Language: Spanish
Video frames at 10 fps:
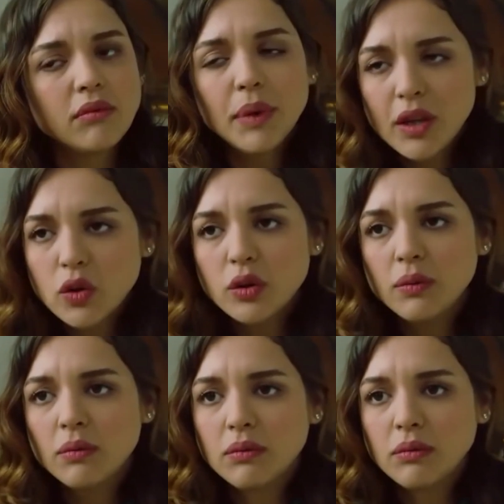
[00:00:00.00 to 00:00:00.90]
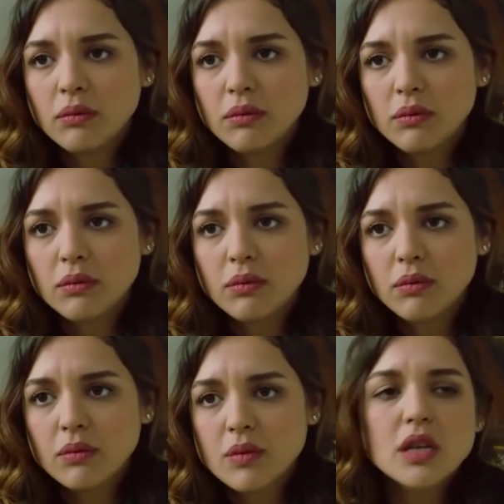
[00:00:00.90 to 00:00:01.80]
Sí, lo sé.
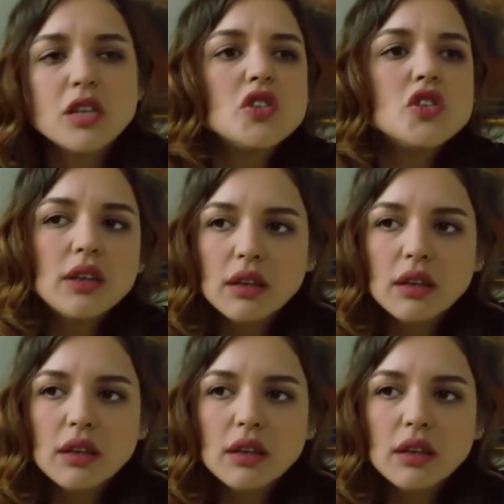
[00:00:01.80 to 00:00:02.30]
La bruja